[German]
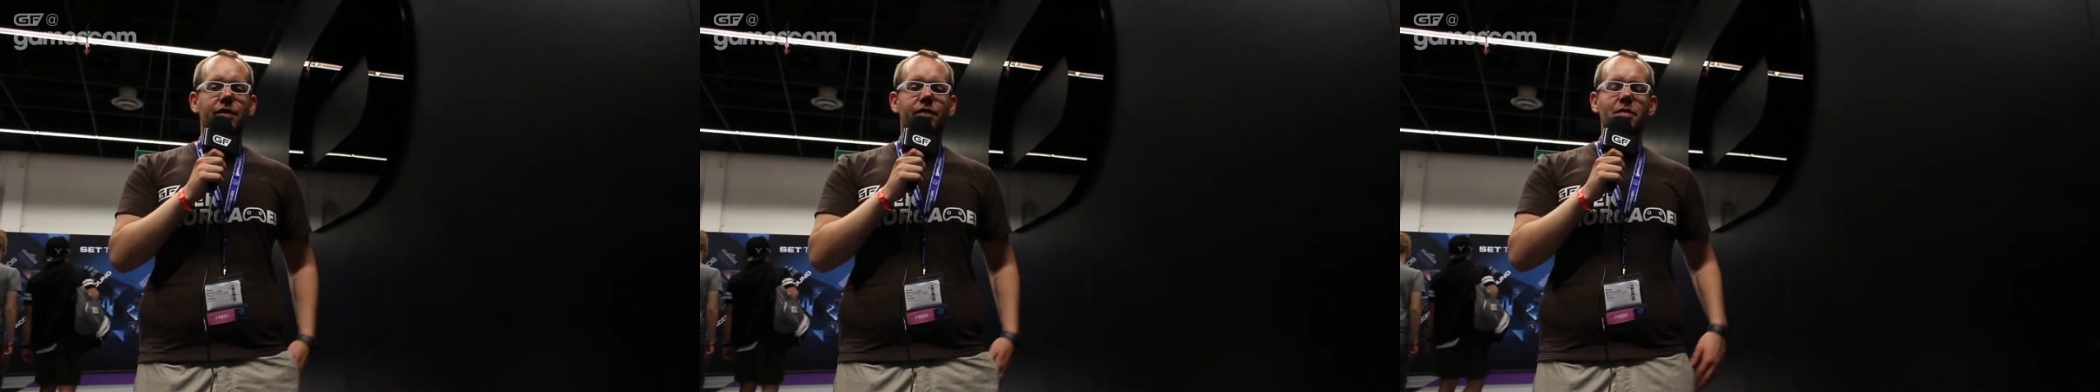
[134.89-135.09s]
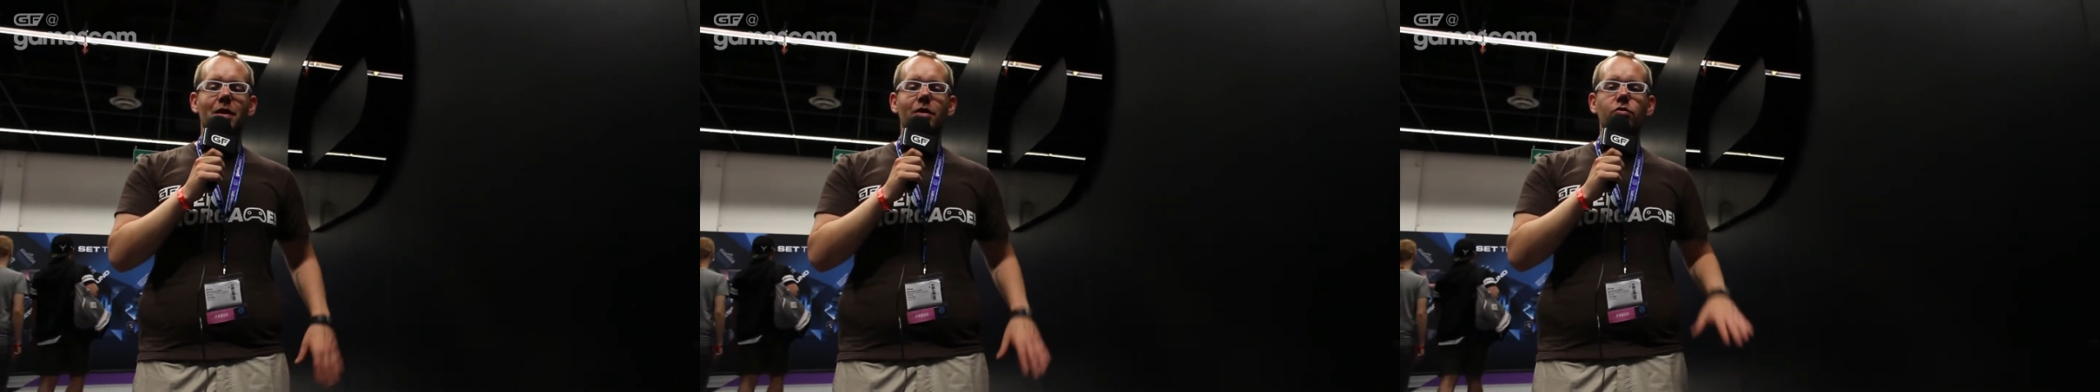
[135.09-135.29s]

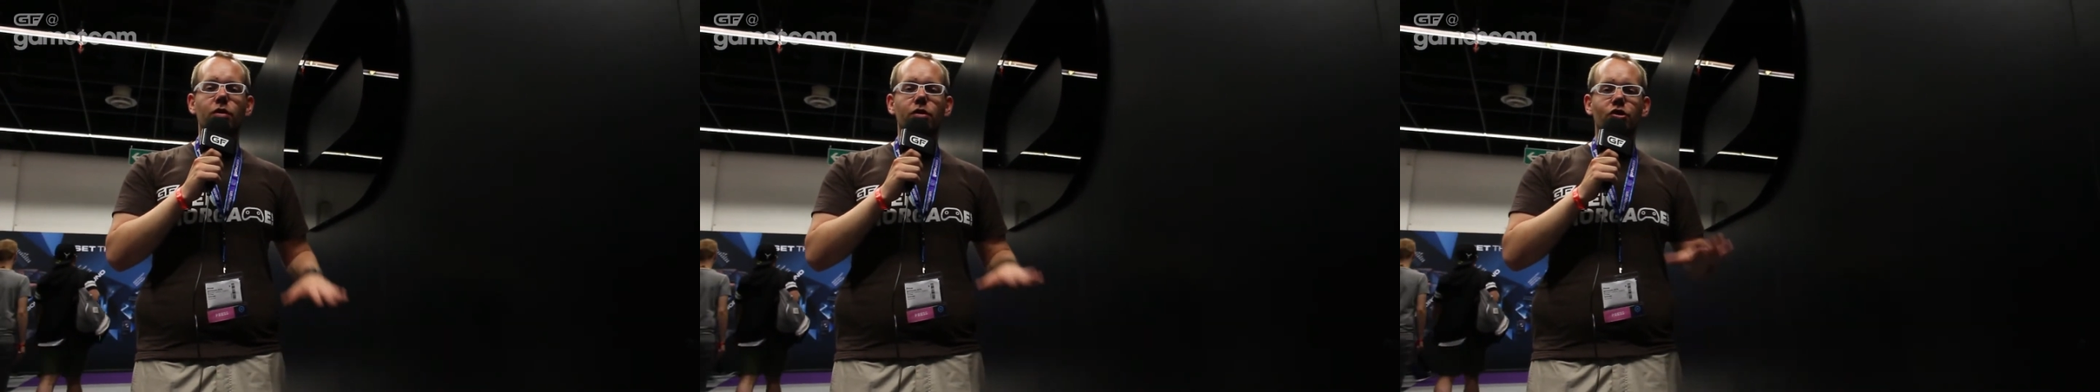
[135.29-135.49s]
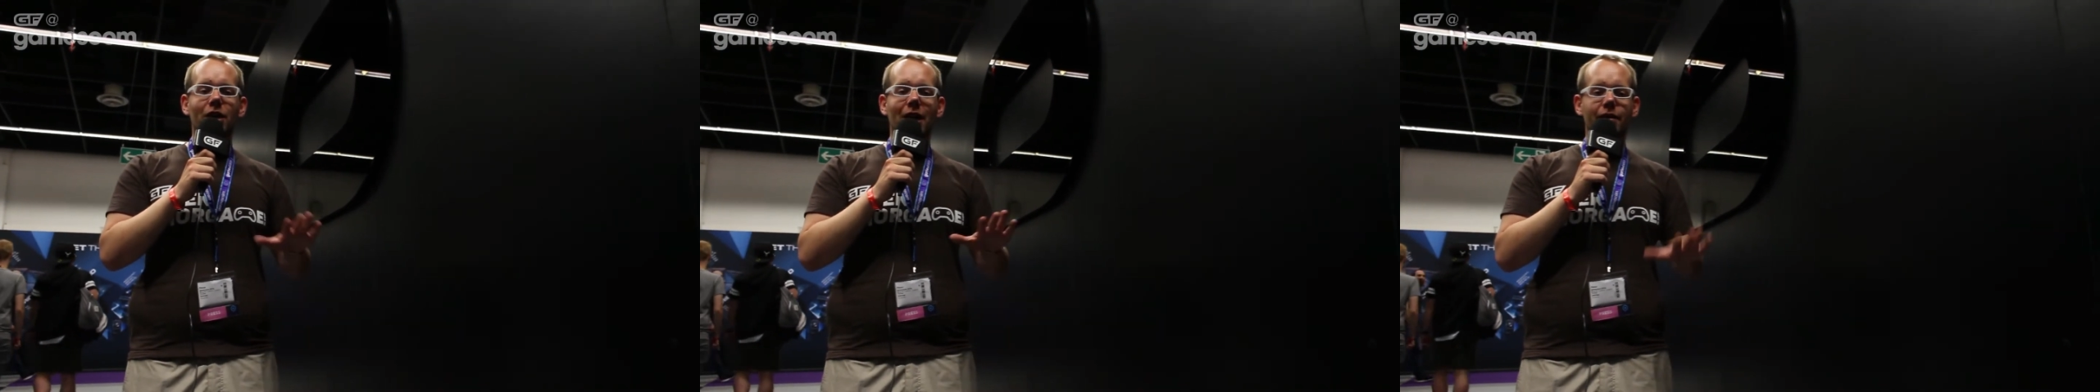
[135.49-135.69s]
als wenn man
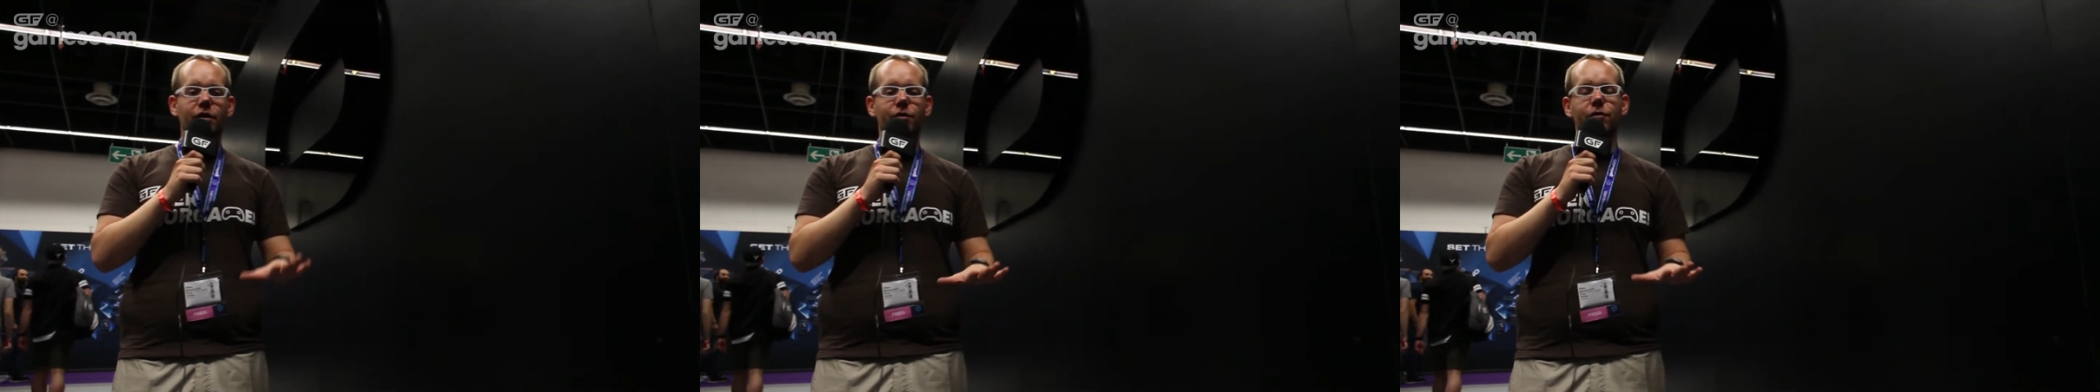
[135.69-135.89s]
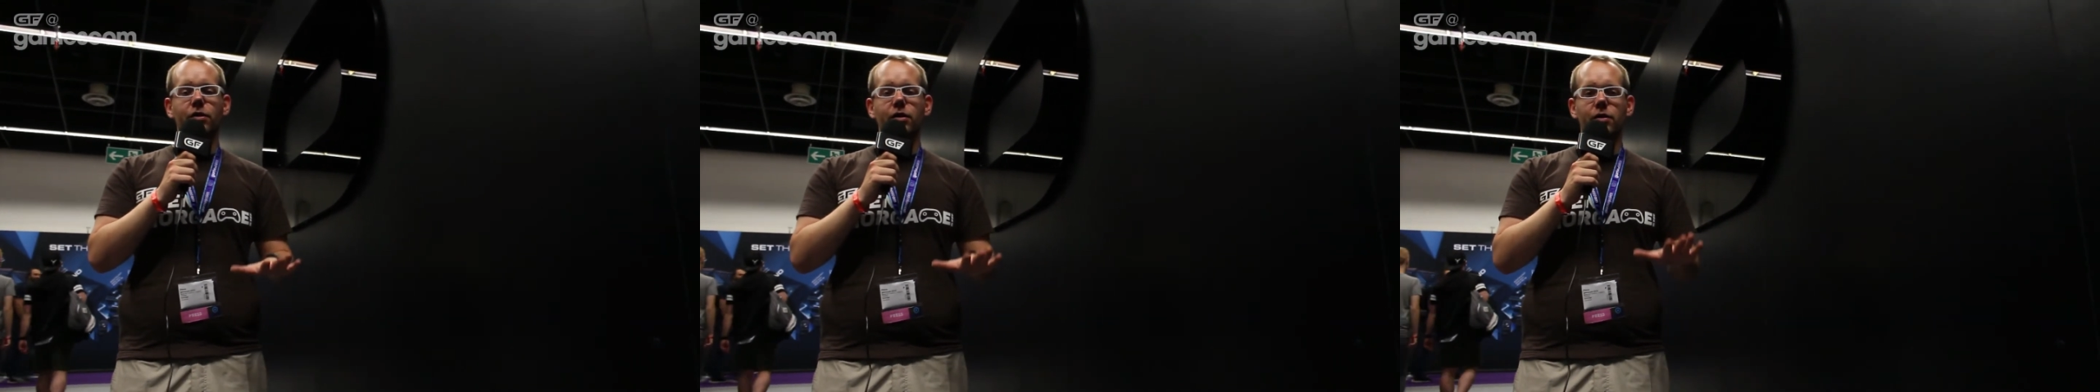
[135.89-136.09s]
nur
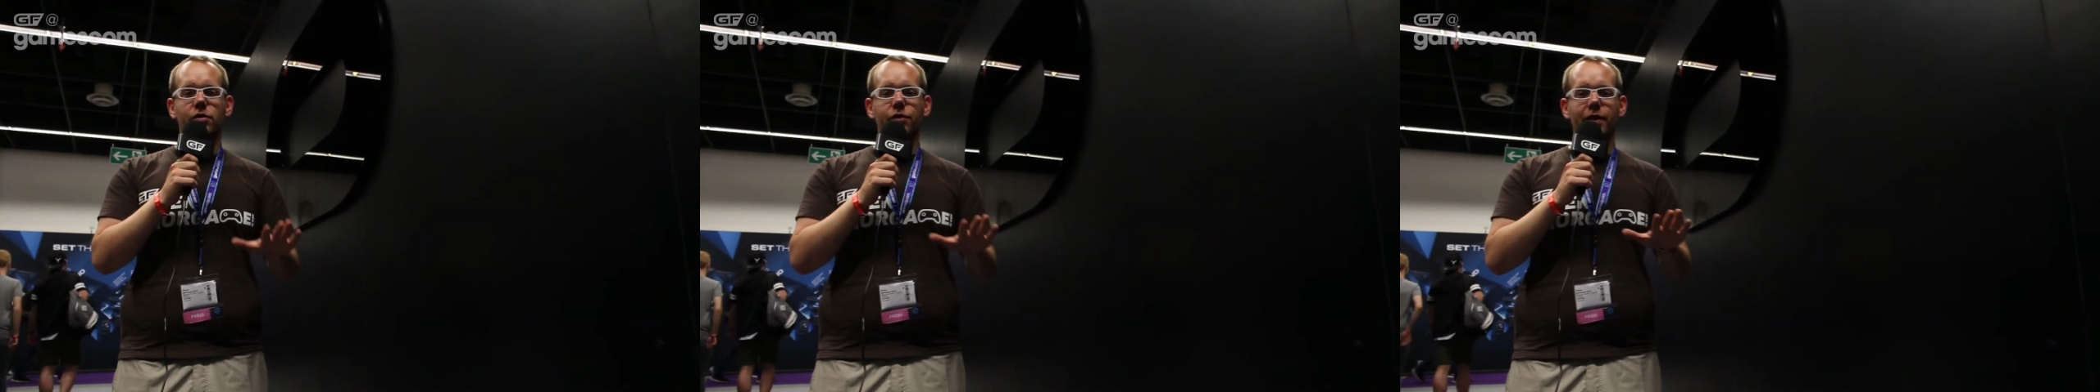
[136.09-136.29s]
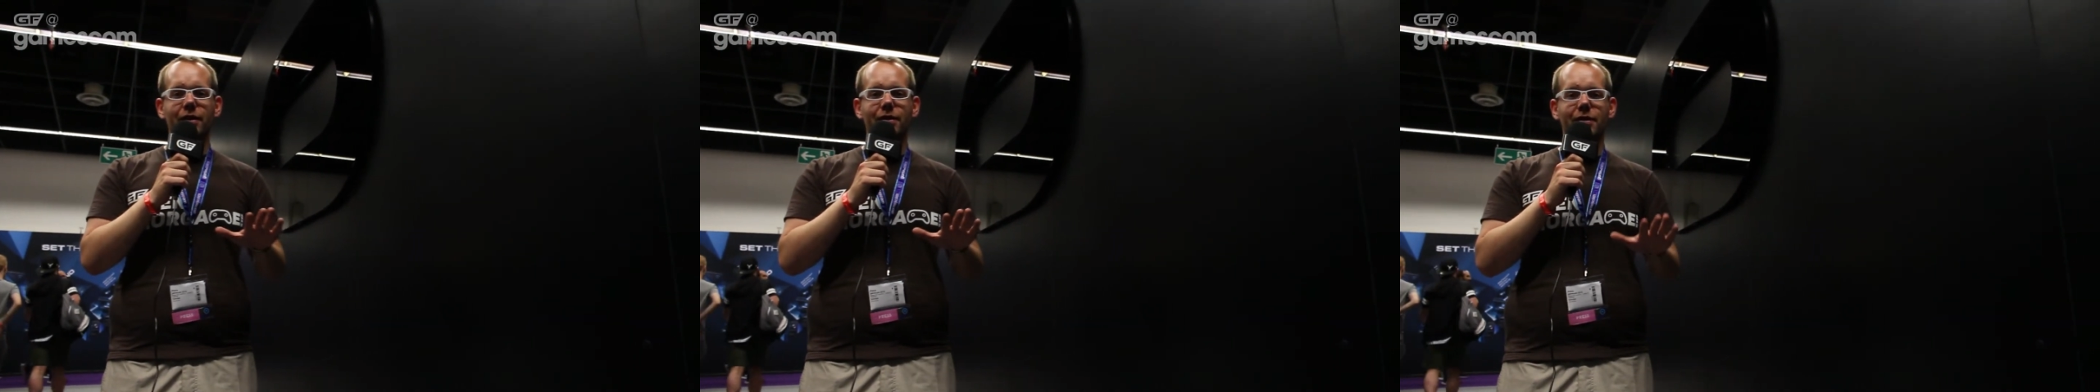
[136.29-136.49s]
statisch
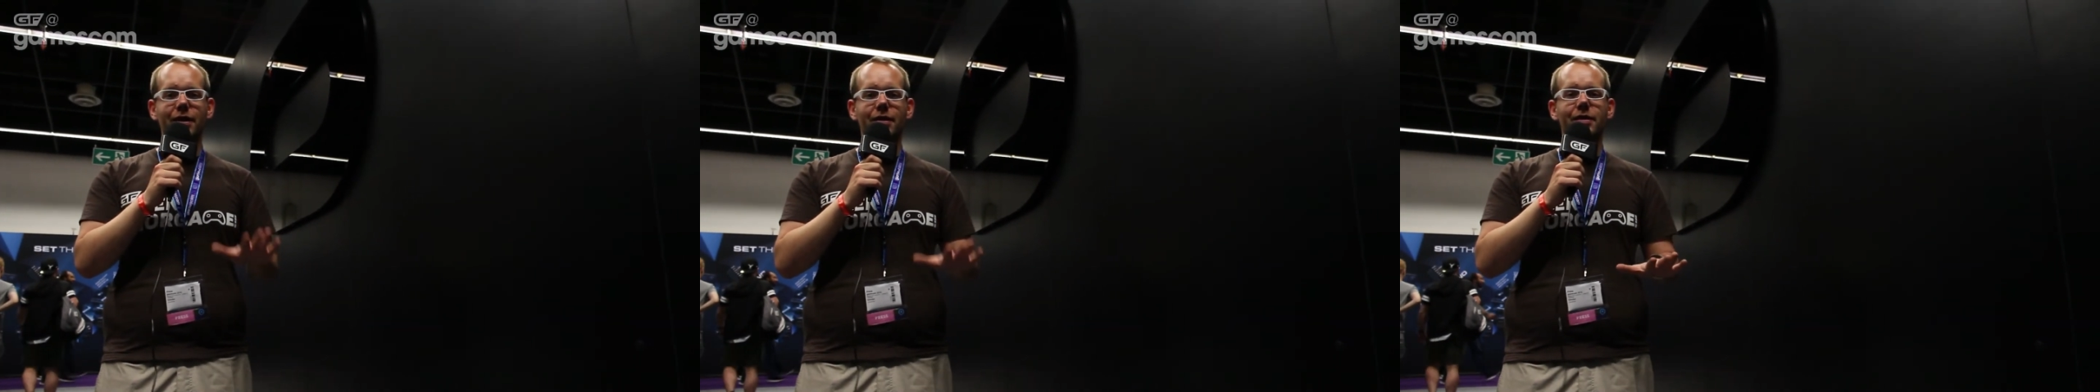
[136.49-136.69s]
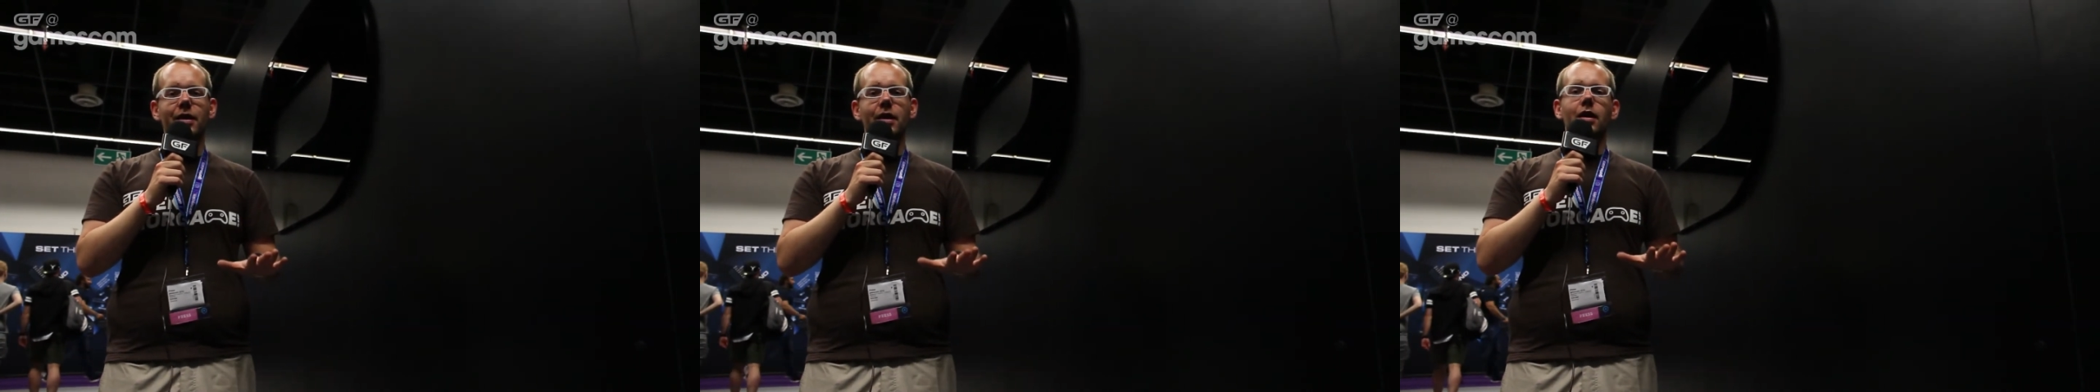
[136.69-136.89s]
insofern
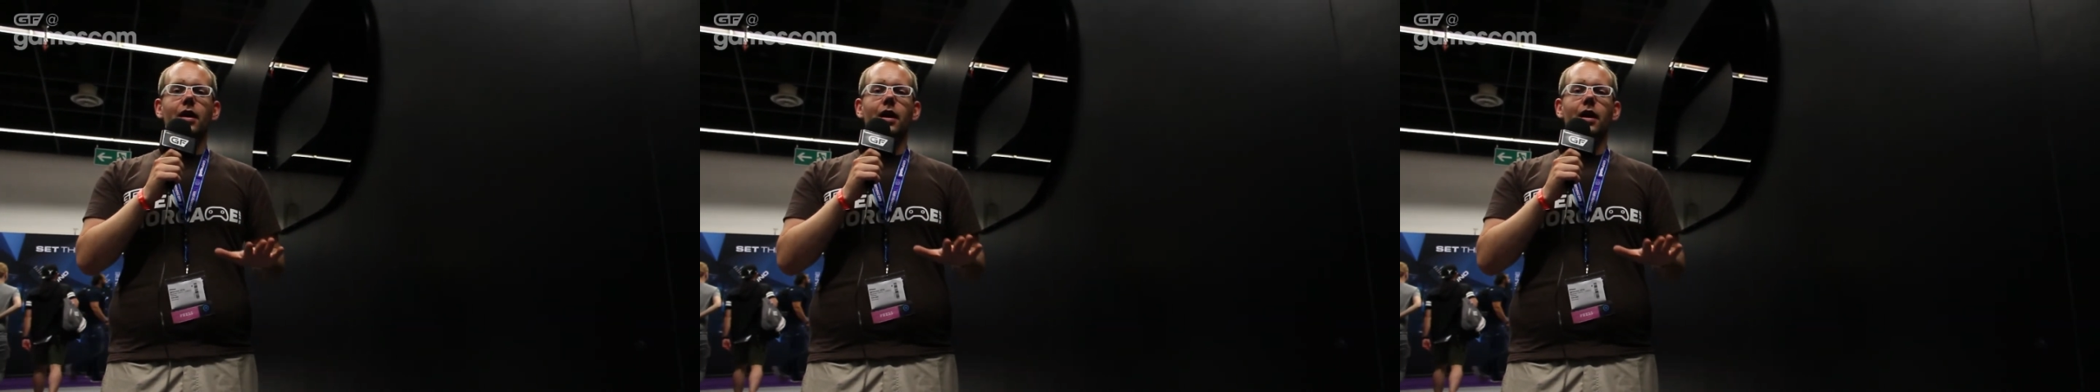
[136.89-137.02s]
sitzt.